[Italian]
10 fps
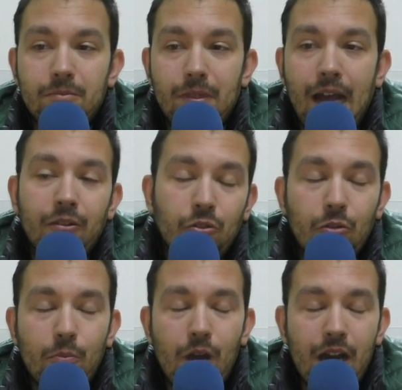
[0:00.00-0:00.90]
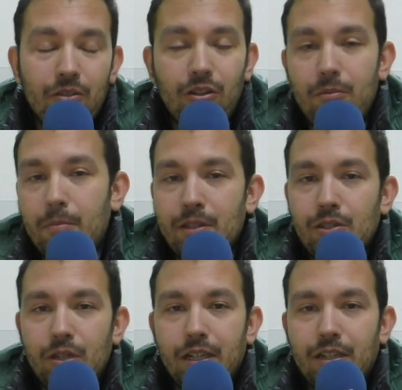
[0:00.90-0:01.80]
anno dopo anno la mia
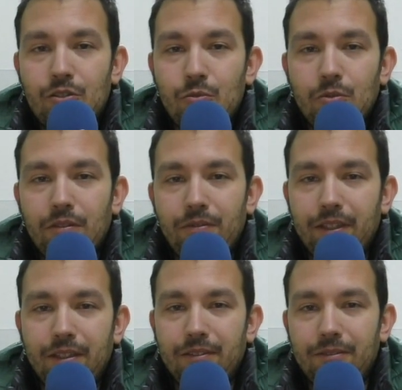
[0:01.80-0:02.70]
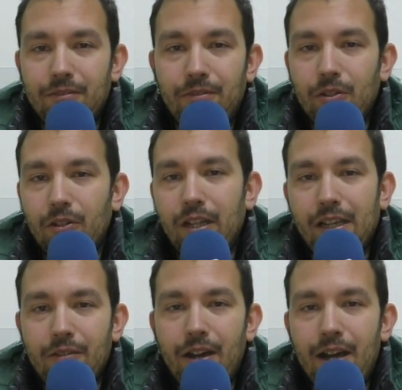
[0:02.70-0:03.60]
passione è cresciuta fin, fino ad
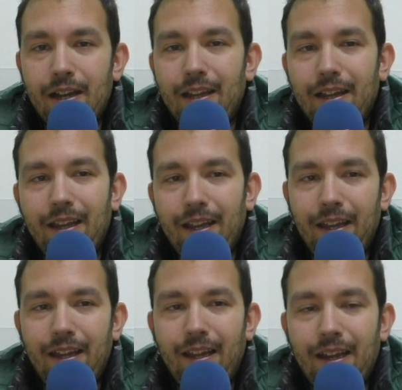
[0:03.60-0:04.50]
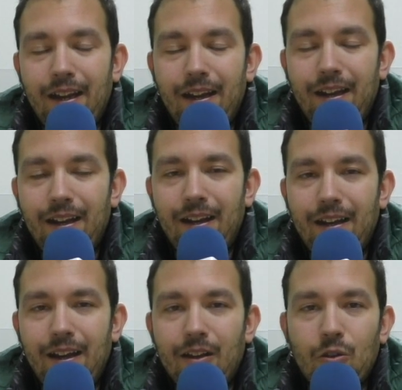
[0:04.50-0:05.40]
arrivare
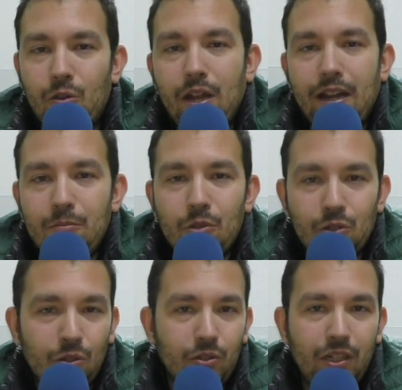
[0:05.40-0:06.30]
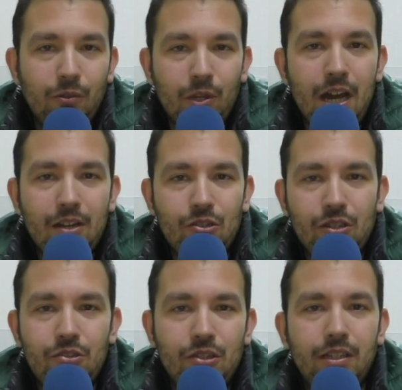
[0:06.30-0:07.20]
a, a, coronare il mio sogno di lavorarci
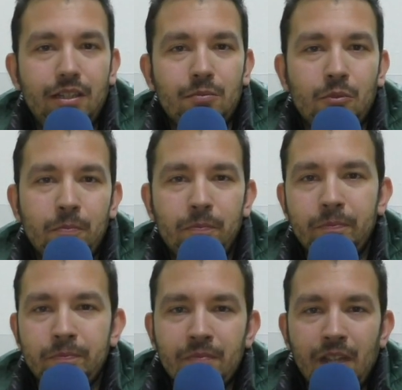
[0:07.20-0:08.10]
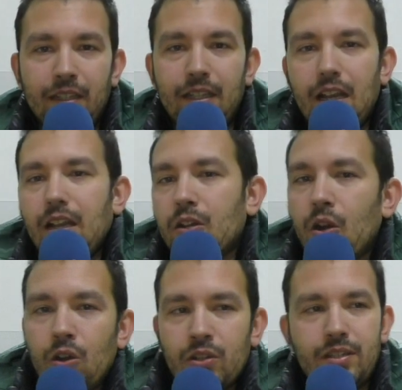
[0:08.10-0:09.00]
nel ciclismo. Andare alle
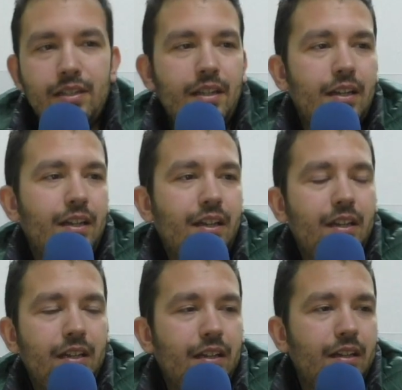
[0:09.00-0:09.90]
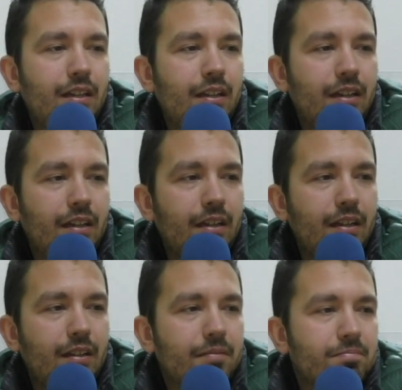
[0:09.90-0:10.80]
corse,
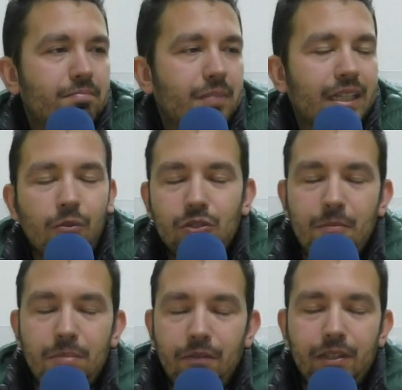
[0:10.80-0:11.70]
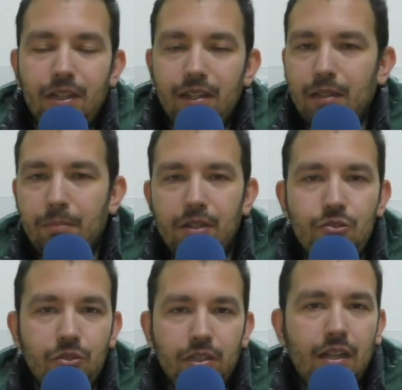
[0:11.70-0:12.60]
eh, andavo sempre a vedere le tappe del
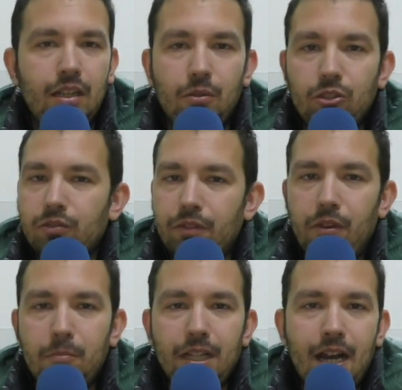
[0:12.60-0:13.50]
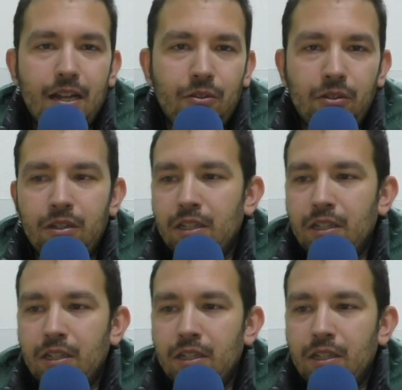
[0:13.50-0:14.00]
Giro d'Italia quando vivevo a Milano.